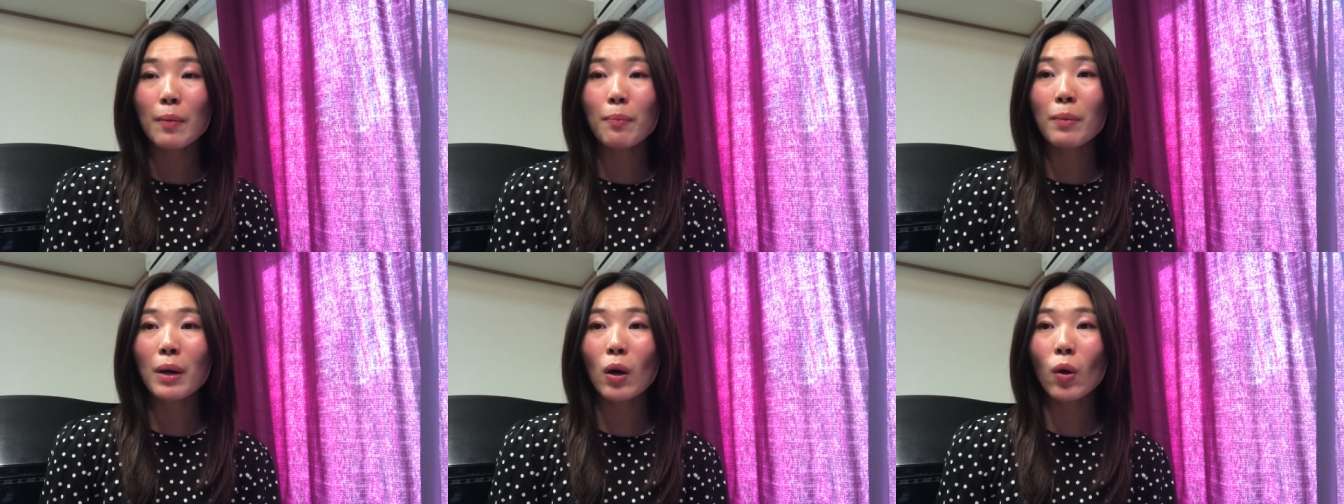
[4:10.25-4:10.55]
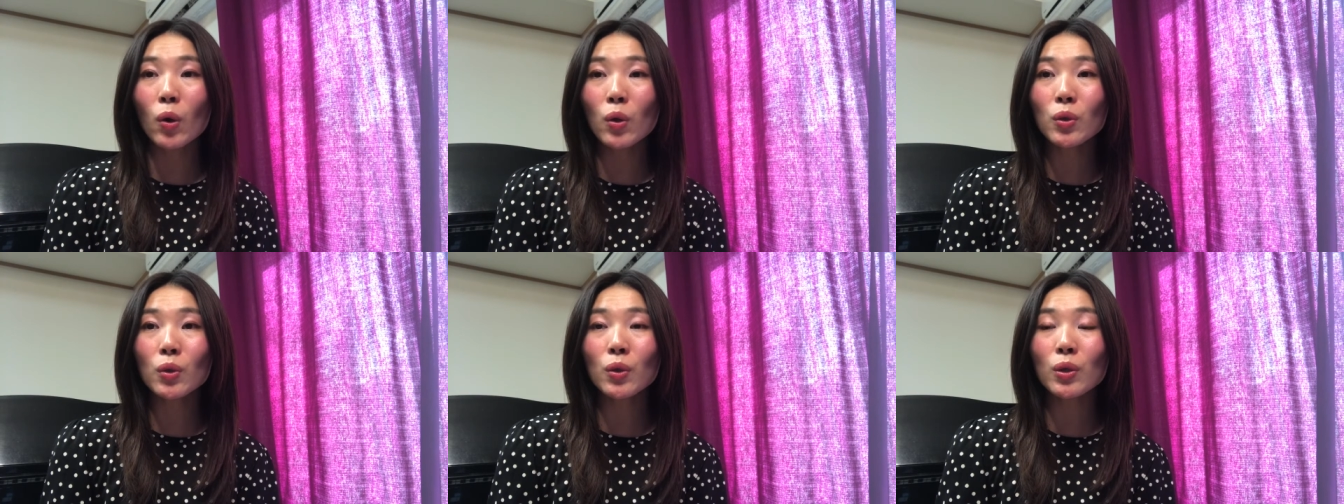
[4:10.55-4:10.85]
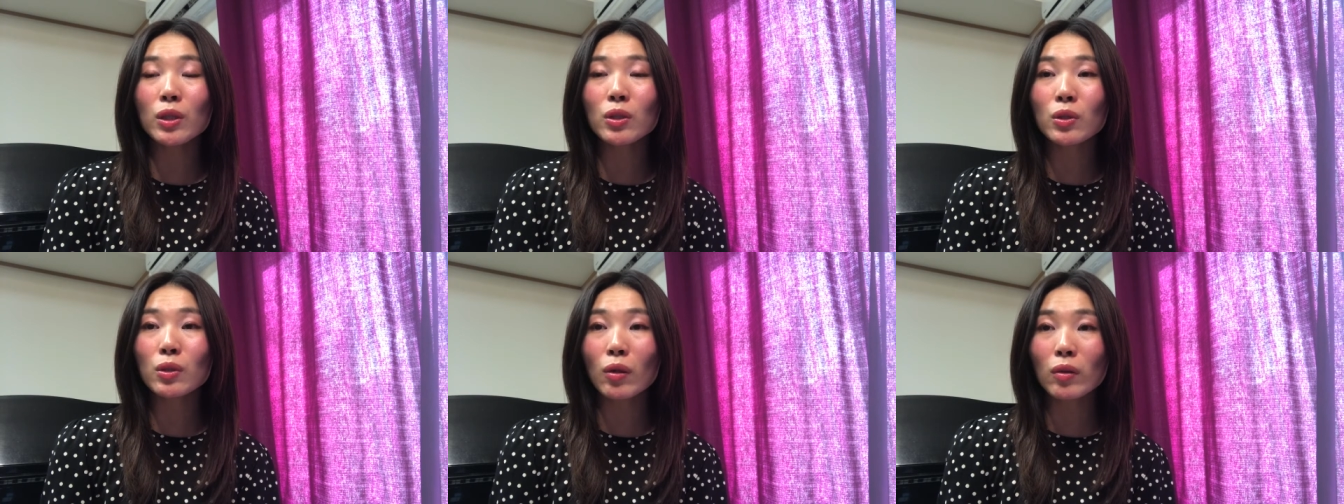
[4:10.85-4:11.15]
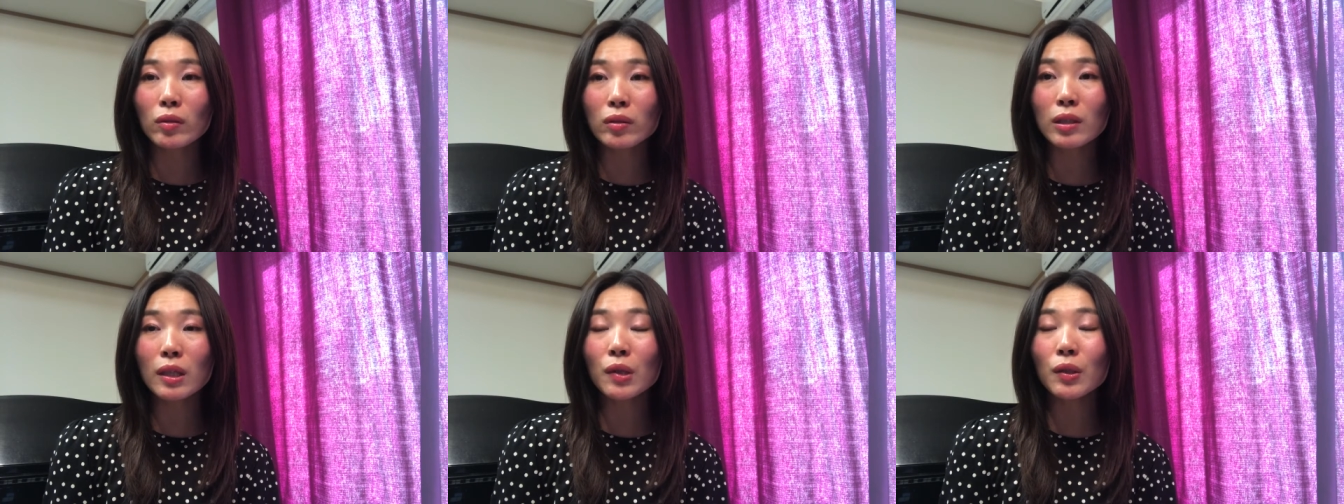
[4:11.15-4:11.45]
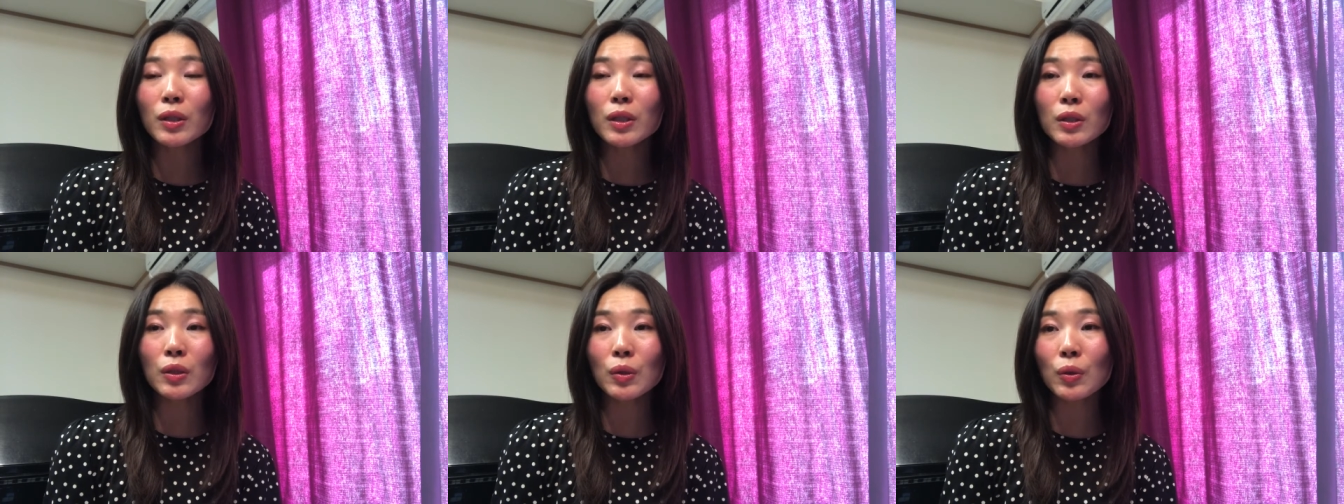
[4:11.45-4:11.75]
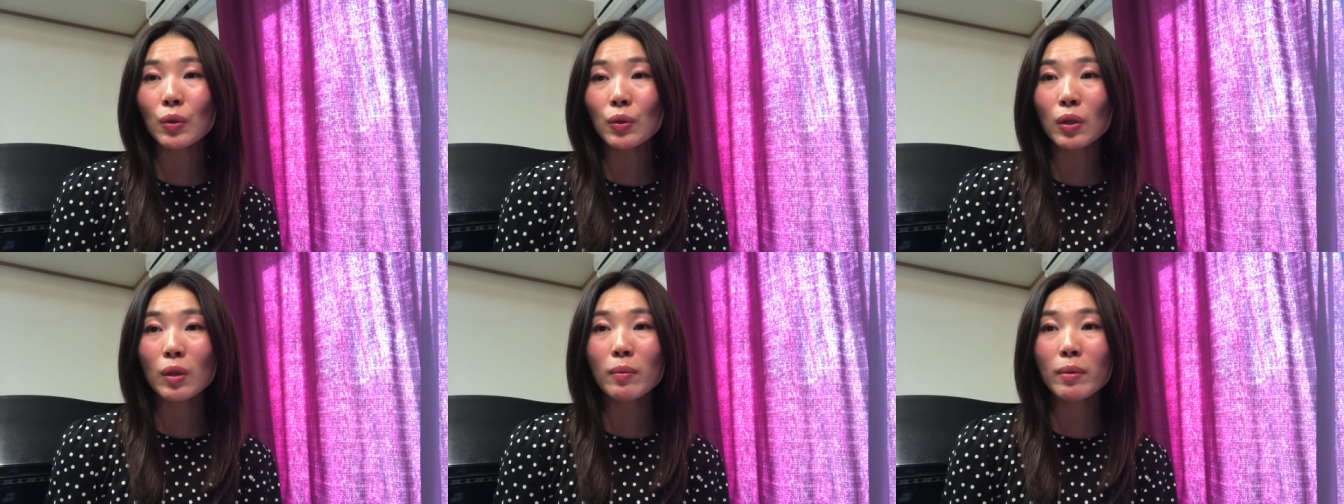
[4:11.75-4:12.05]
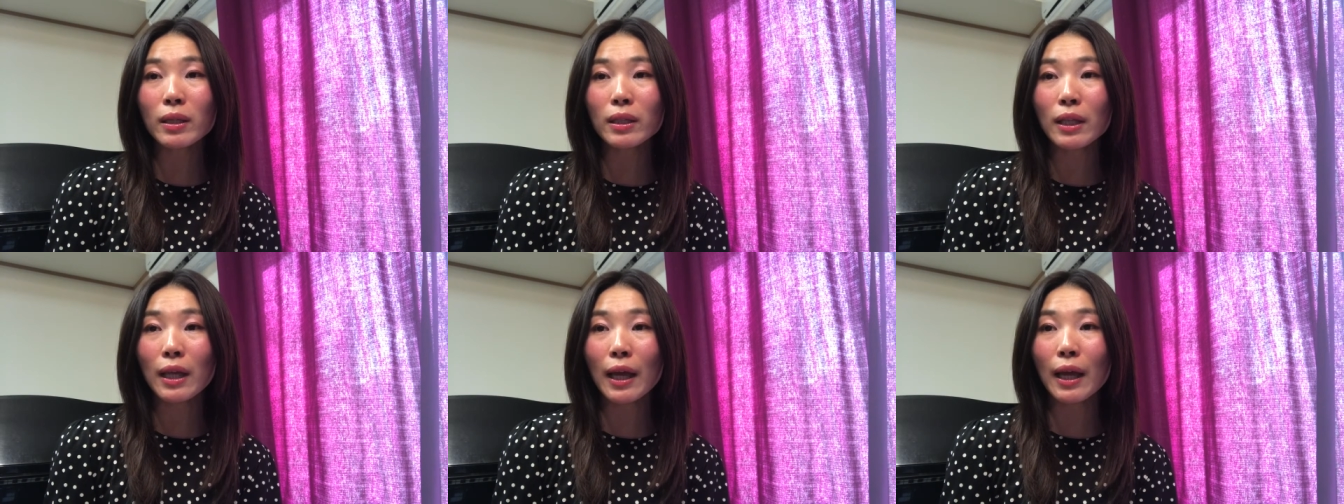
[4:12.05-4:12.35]
まあ、本当にとっておきの言
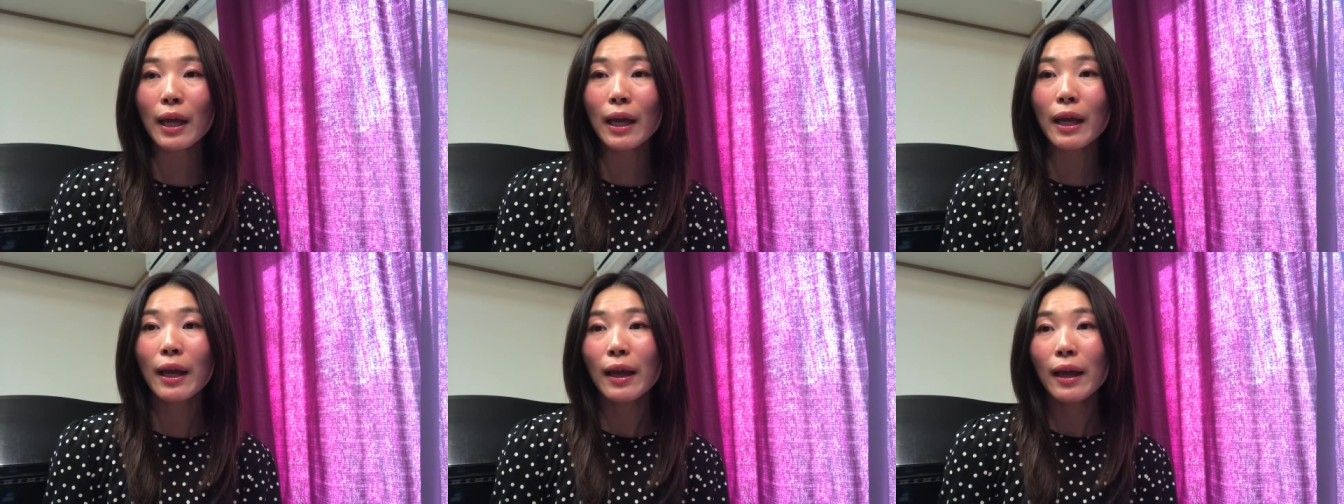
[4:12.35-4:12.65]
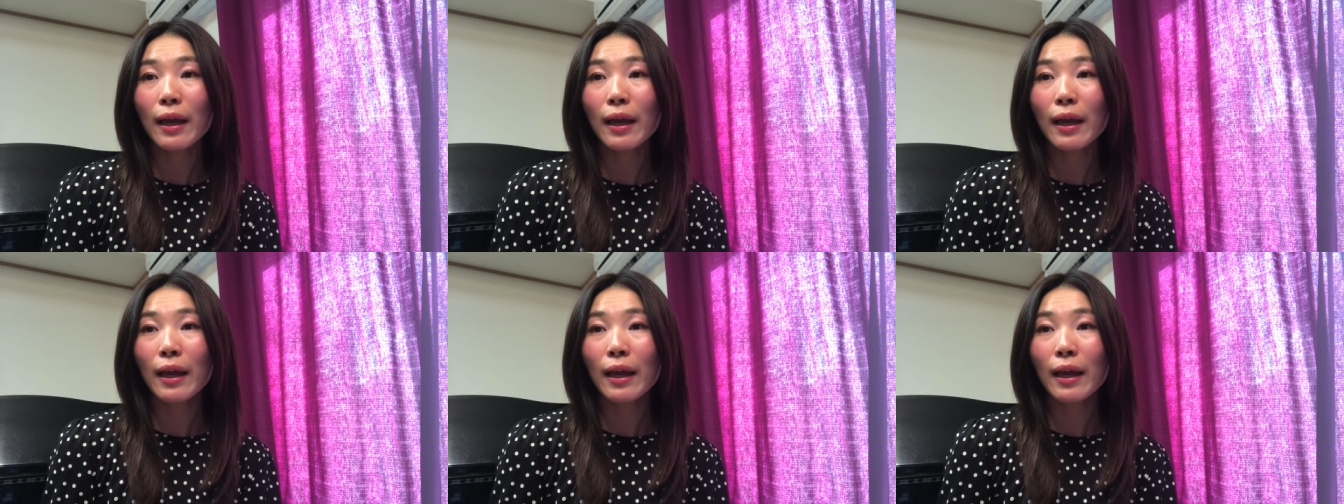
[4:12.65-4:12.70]
葉で、